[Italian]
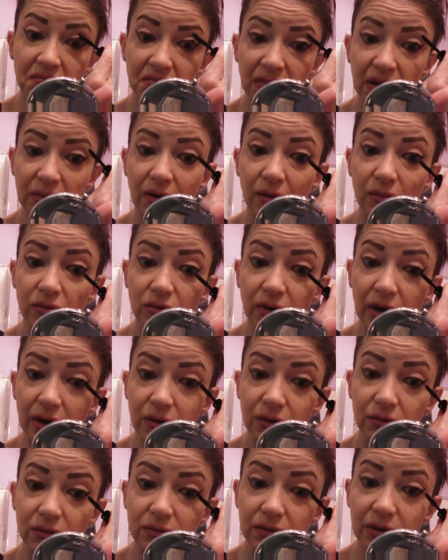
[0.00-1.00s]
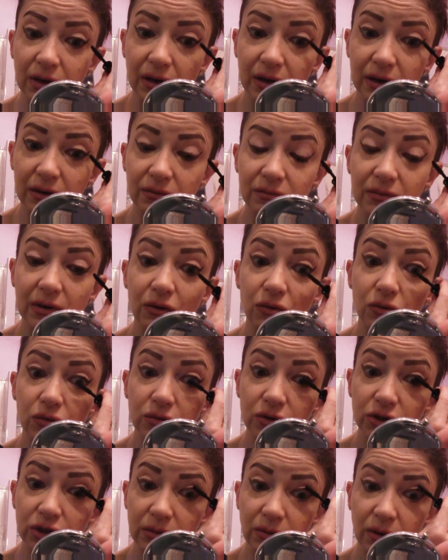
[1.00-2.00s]
ma proprio ecco una, una
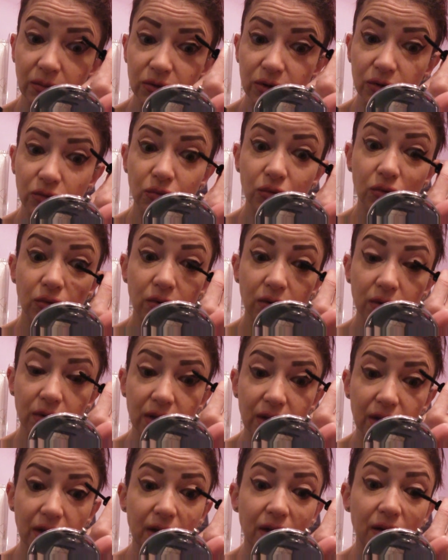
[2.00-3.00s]
goccia proprio di trucco